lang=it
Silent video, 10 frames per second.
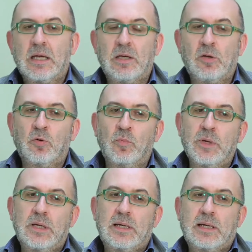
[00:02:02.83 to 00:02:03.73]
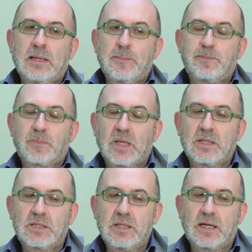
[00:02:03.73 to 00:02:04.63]
In Ubik
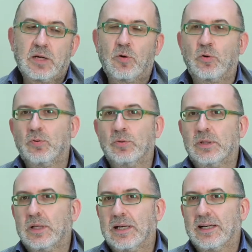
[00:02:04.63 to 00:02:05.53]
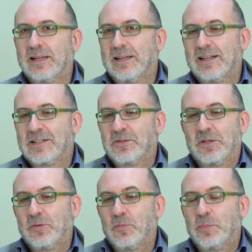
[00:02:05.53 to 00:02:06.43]
si racconta la
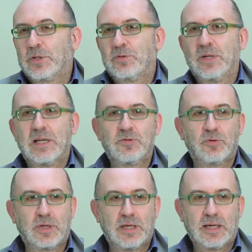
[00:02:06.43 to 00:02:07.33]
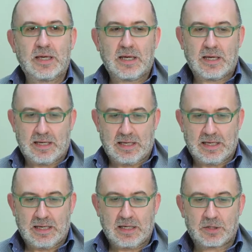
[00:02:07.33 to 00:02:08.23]
storia di un personaggio che
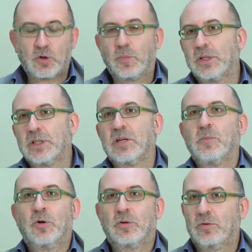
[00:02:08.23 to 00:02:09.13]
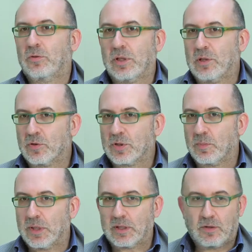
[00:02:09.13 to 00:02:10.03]
eh, scopre di essere morto e di non
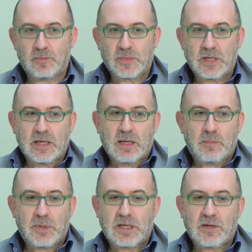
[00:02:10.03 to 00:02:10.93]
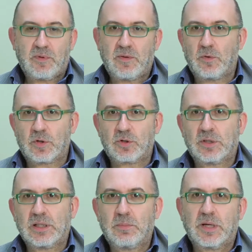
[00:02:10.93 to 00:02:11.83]
saperlo perché vive una
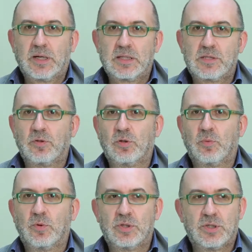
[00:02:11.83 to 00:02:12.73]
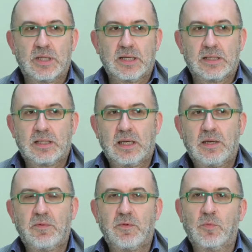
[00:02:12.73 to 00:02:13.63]
sorta di ibernazione dopo un incidente
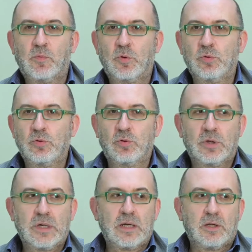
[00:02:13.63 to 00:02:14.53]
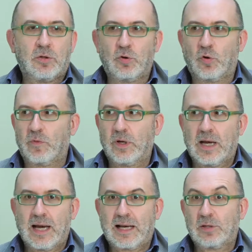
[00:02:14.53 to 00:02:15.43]
e vive in un mondo dove
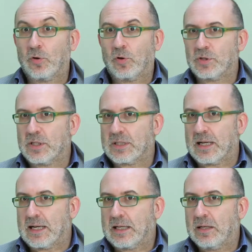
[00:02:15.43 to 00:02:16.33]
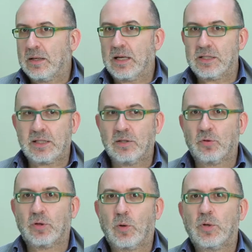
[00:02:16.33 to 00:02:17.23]
accadono cose strane e si rende
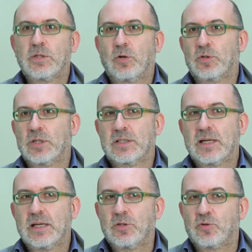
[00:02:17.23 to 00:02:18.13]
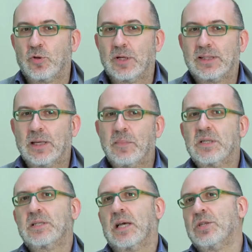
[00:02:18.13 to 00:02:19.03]
conto che queste cose strane sono in realtà i
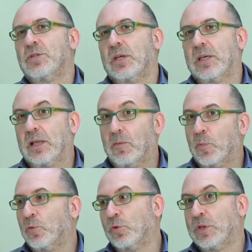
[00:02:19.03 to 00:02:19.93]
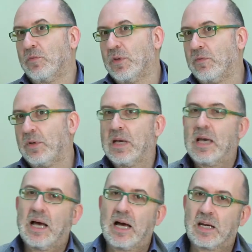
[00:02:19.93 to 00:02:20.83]
messaggi che dal mondo dei vivi
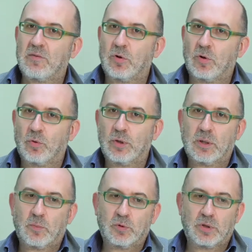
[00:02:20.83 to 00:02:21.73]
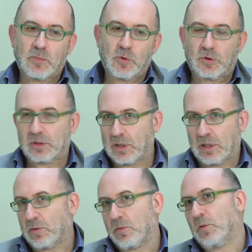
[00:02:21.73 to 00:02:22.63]
arrivano a lui nel mondo dei morti.
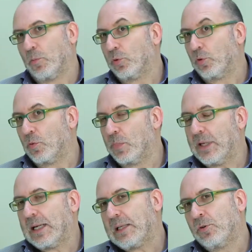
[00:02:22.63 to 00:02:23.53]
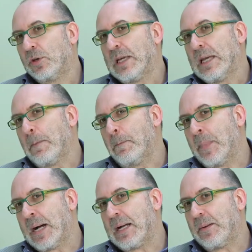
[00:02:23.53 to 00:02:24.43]
Era molto complicato,
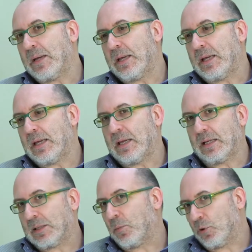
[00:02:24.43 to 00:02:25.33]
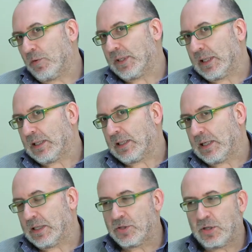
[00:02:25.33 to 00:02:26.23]
ma è in realtà molto divertente da
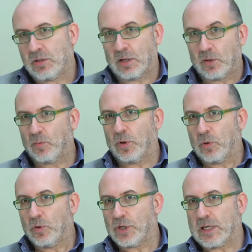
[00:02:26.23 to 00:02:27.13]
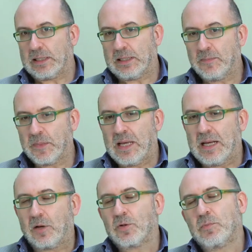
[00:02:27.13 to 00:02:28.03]
leggere, anche un po' angosciante.
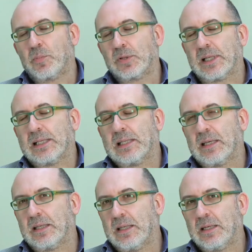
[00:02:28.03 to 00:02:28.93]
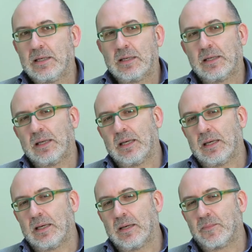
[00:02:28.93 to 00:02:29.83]
La cosa importante è che Dick
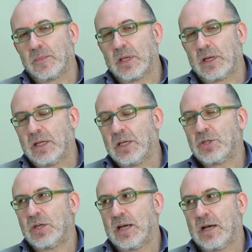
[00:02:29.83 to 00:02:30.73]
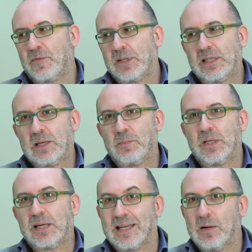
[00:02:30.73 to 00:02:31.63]
eh, riesce a farti
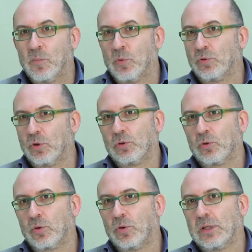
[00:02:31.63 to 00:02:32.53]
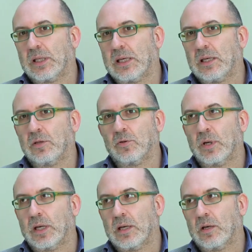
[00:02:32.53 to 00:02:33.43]
capire che il mondo attorno a te non
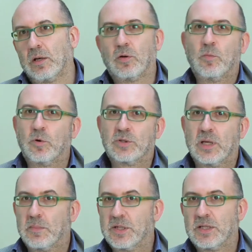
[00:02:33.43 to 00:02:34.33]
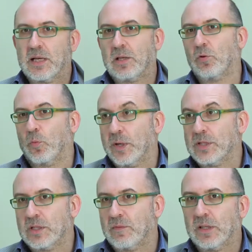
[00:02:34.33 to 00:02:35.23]
è eh, come lo stai immaginando o
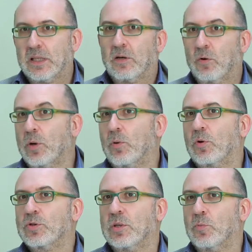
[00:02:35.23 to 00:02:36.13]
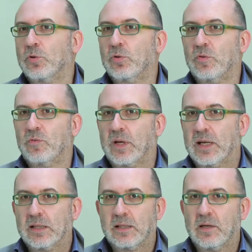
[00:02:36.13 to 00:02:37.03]
pensi di vederlo, è qualcosa di molto
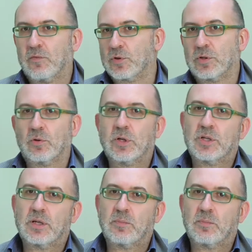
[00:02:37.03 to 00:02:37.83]
differente e forse non riesci a